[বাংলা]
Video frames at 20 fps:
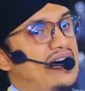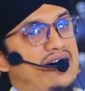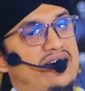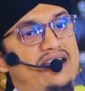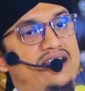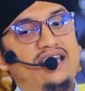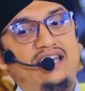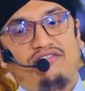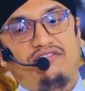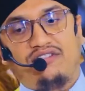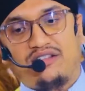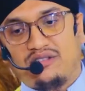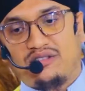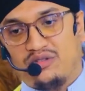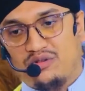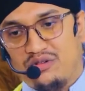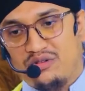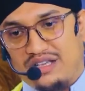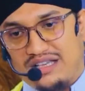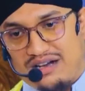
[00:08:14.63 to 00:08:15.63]
আখি ফির
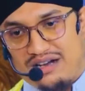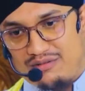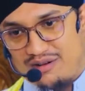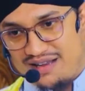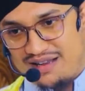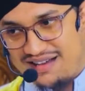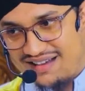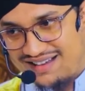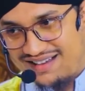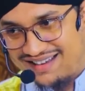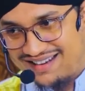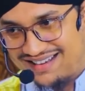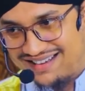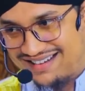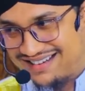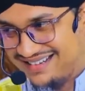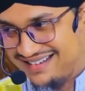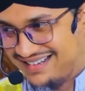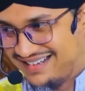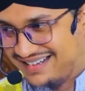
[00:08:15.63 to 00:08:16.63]
দুনিয়া মলা আখেরা
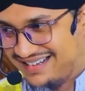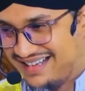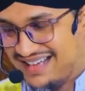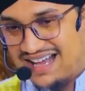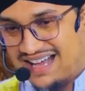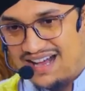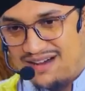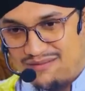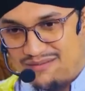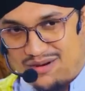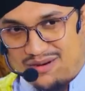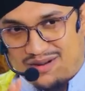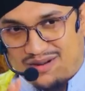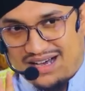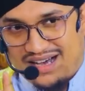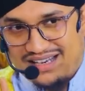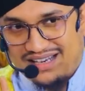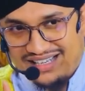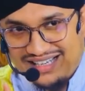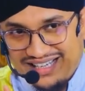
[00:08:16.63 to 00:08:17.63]
মলা
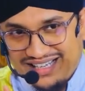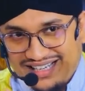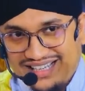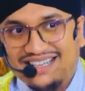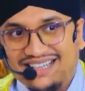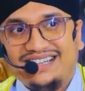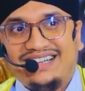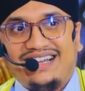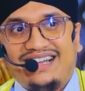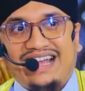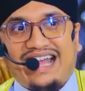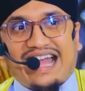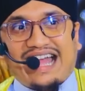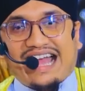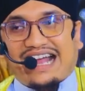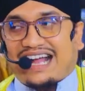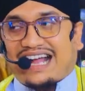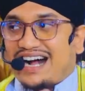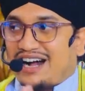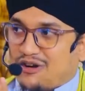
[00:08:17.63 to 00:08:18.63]
আলী
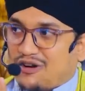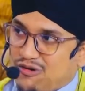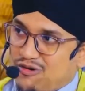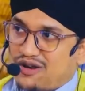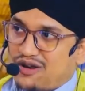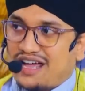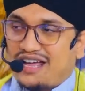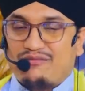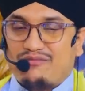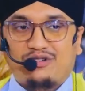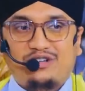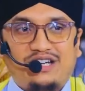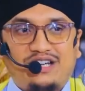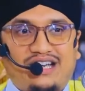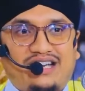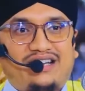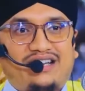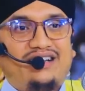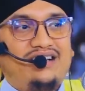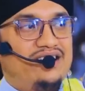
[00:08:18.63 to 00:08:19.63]
একা কোনায় বসে
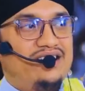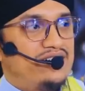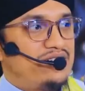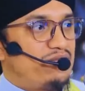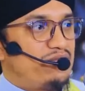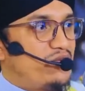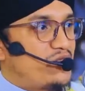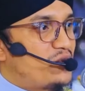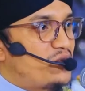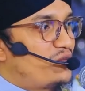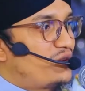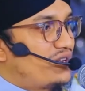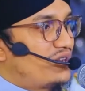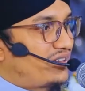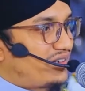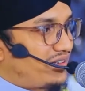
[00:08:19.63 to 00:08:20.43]
মনে মনে